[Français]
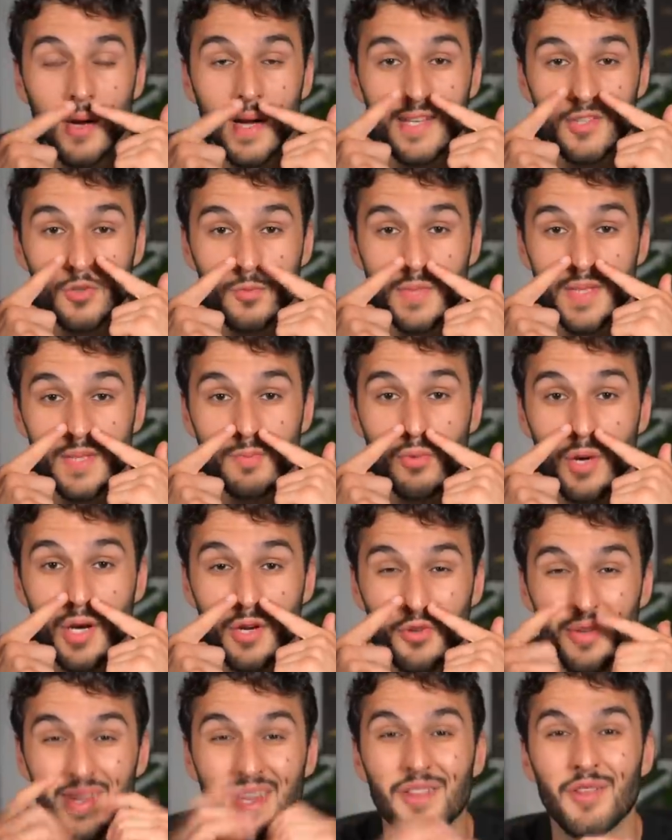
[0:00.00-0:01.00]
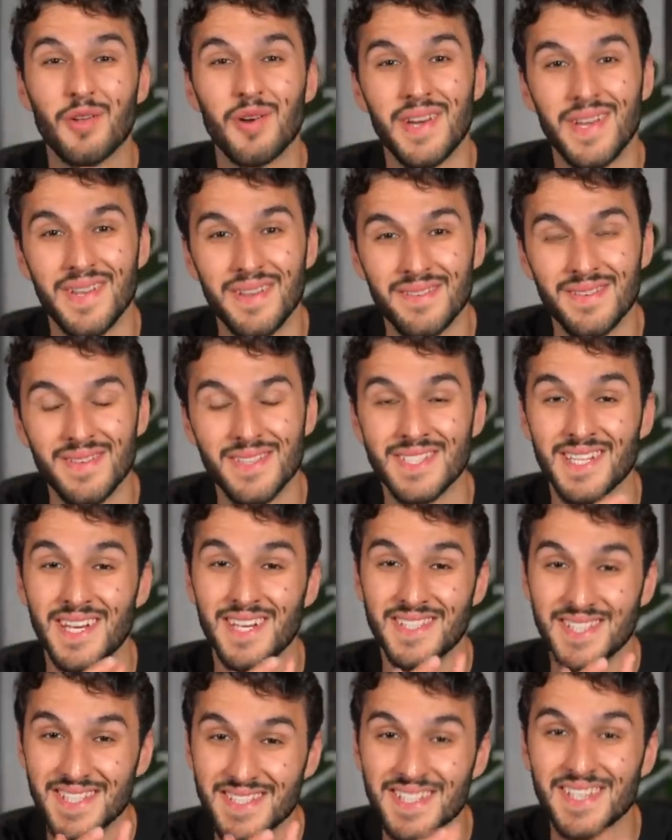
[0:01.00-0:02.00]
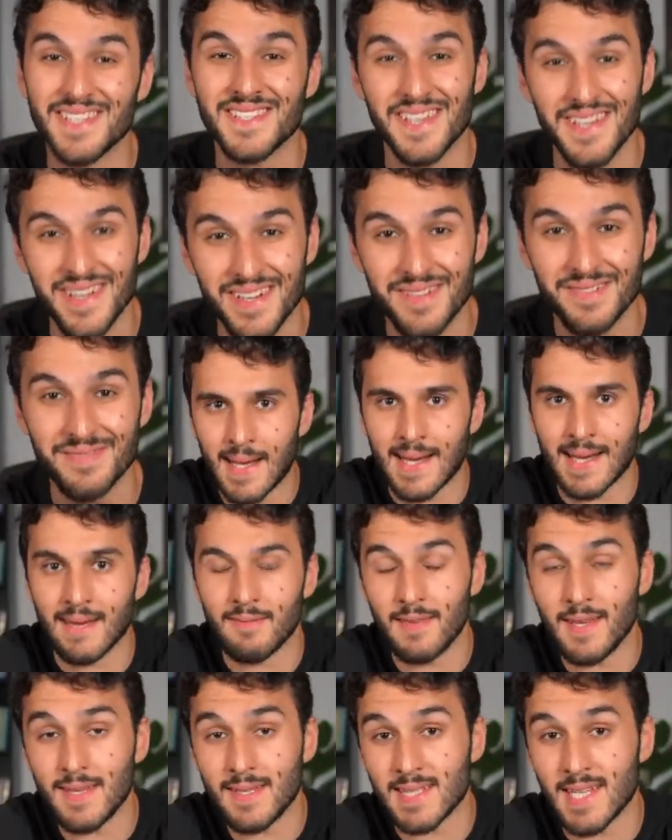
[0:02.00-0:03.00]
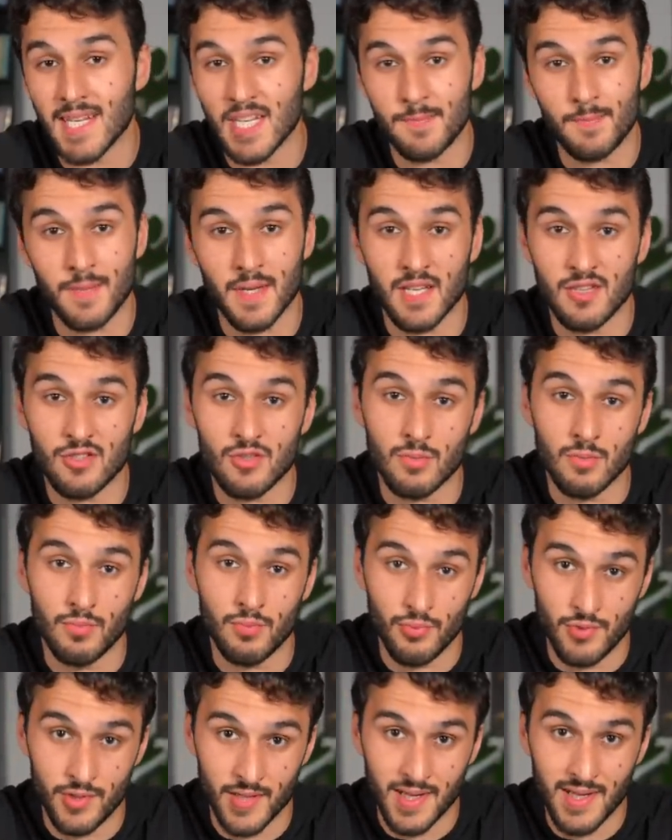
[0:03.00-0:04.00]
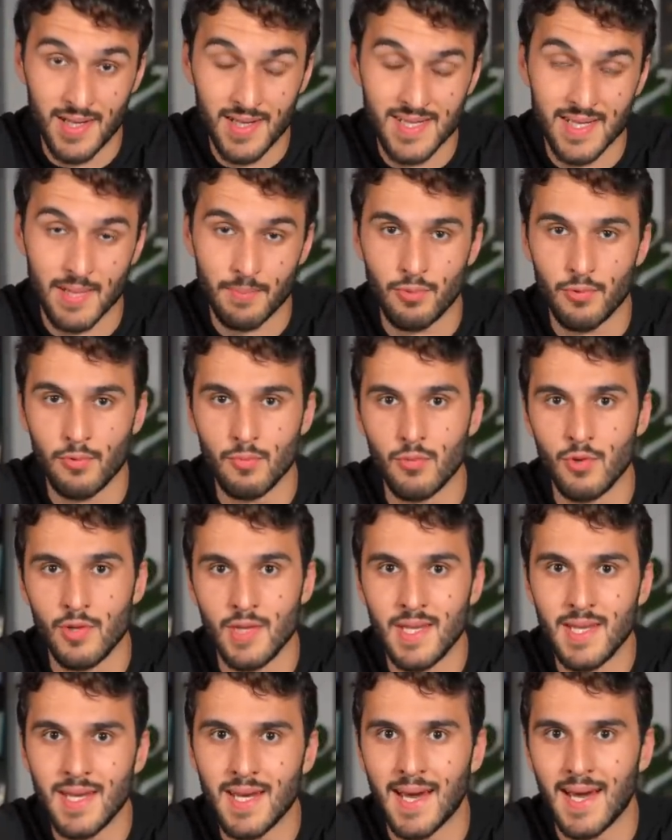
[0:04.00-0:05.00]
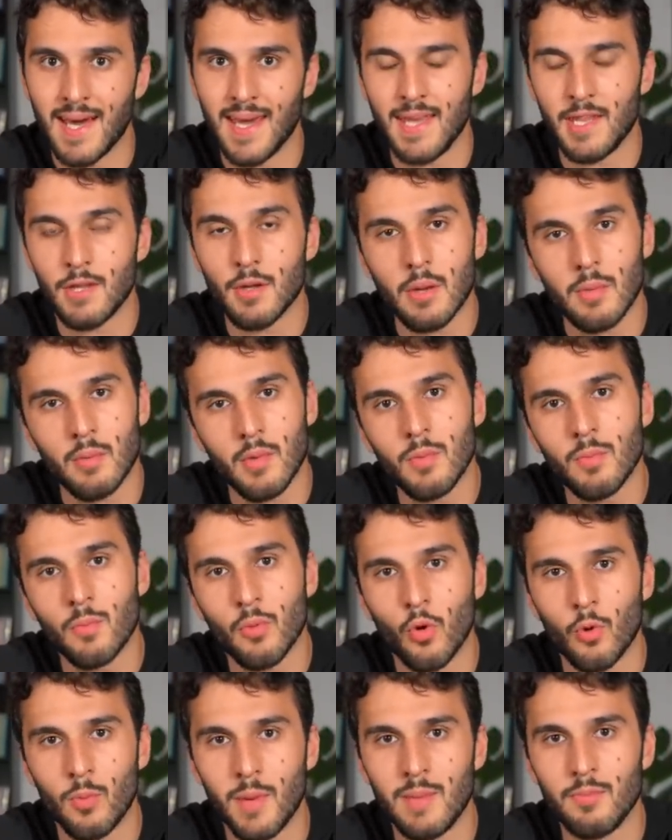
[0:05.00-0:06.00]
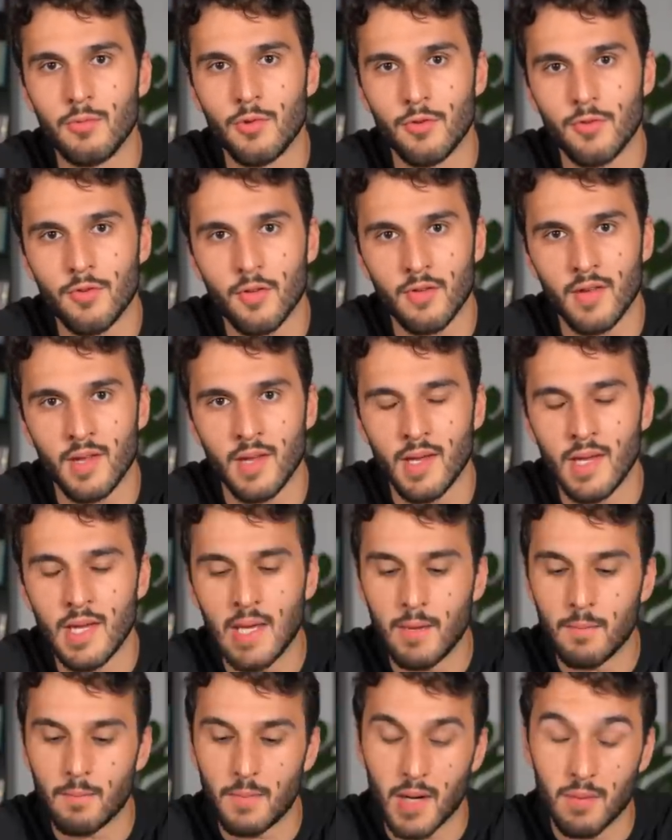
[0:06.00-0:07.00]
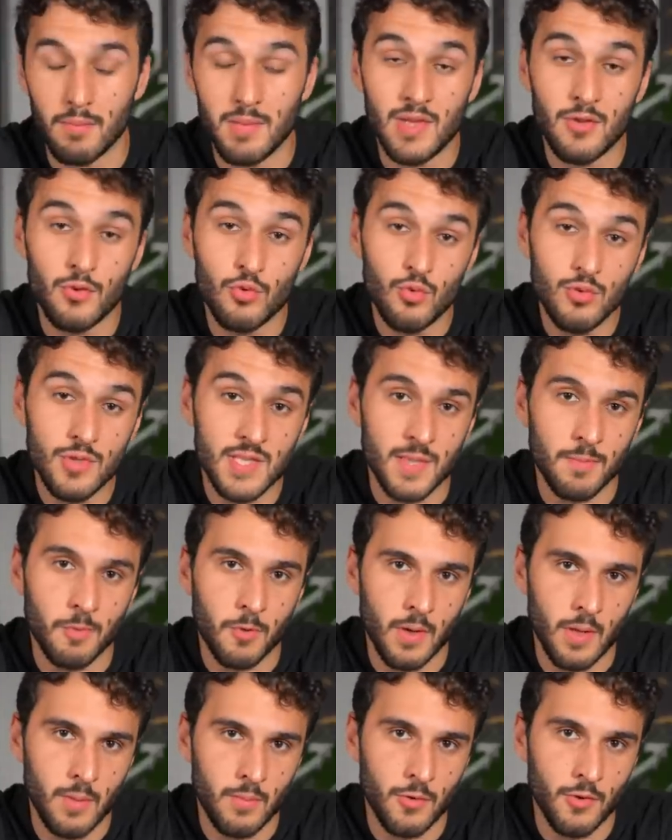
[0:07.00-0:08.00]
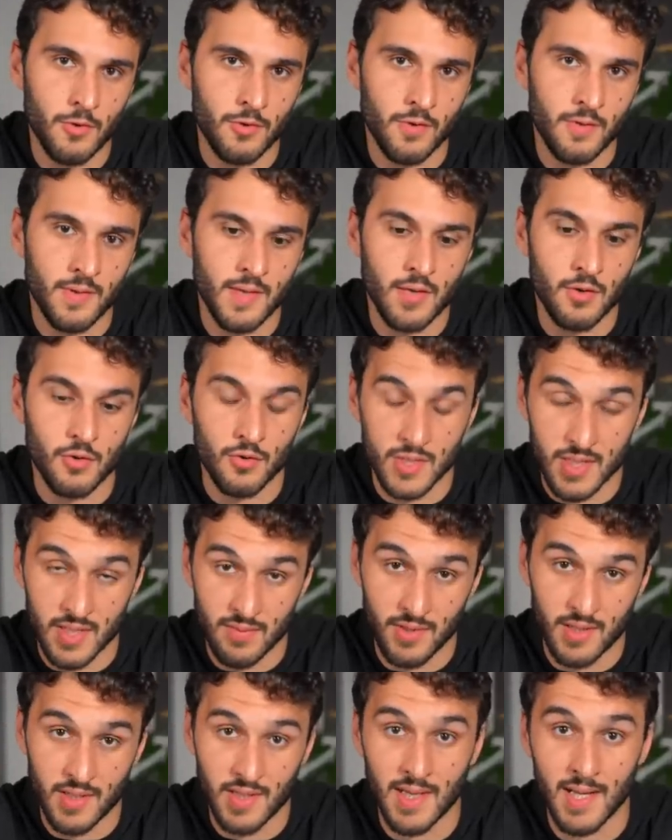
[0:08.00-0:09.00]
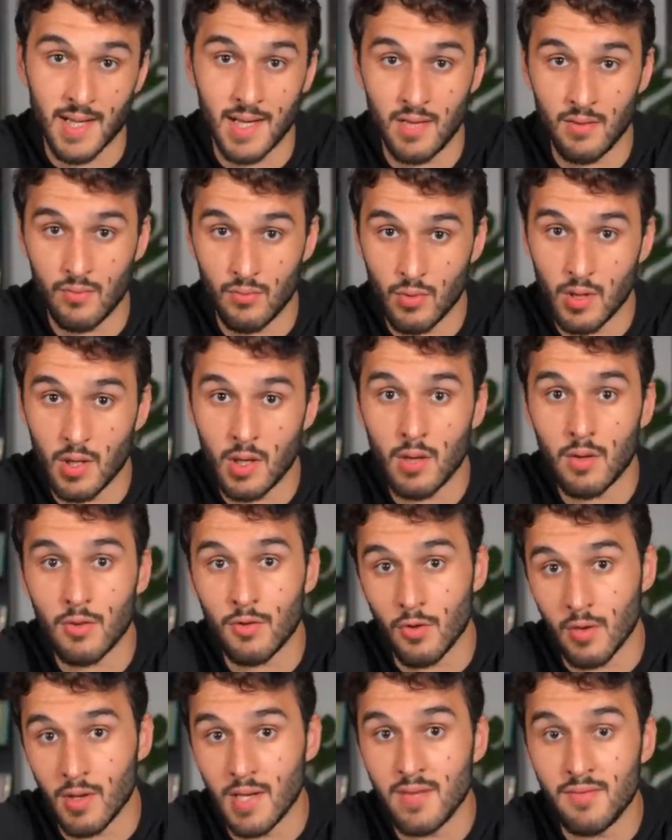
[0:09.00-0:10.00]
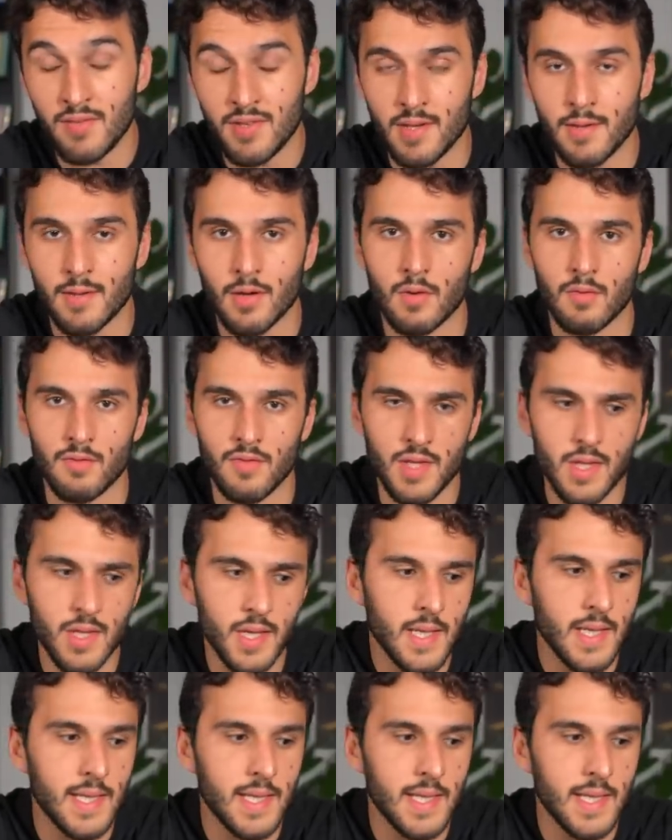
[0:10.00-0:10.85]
grâce aux petits poils que tu as dans le nez. C'est à ça que ça sert. A l'inverse, la respiration buccale, ça peut mener à énormément de problèmes de santé. Parmi tous ces problèmes de santé que je t'inviterai à aller voir dans le livre si as envie,